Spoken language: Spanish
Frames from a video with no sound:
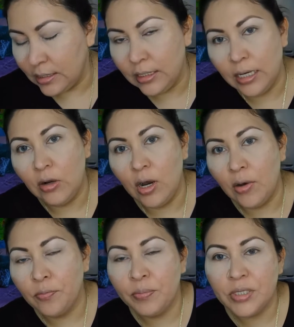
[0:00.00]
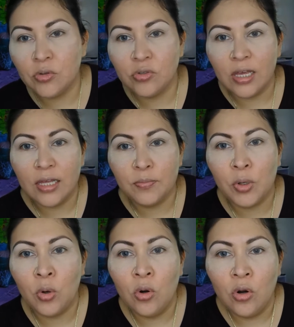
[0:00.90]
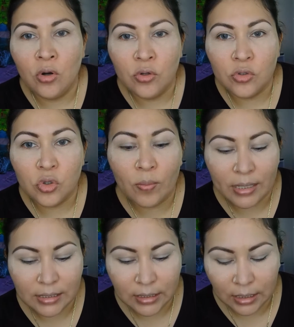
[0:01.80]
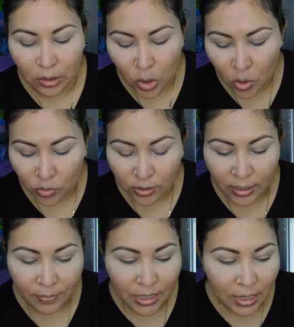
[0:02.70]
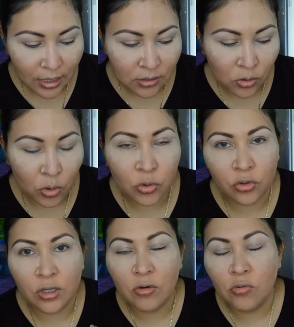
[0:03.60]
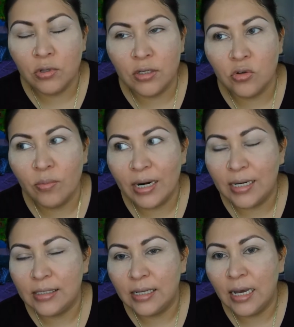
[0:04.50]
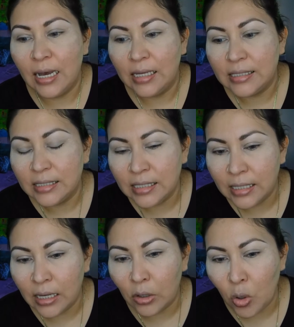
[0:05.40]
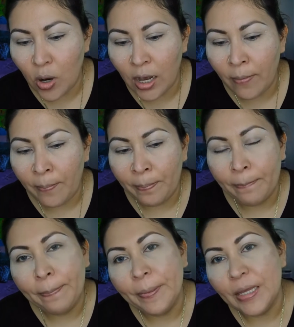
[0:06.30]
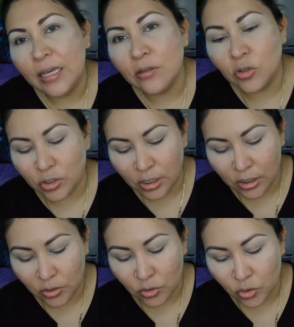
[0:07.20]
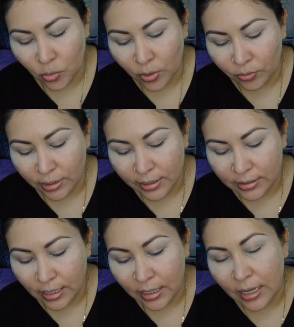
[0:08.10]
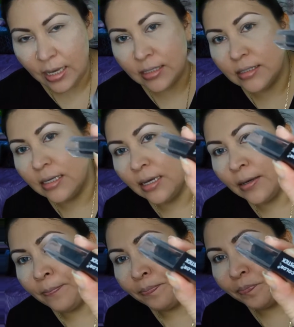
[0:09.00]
ya los han visto ustedes, pero son bastante rojos. En mi caso no tengo una sombra que sea así de roja. Entonces yo voy a utilizar este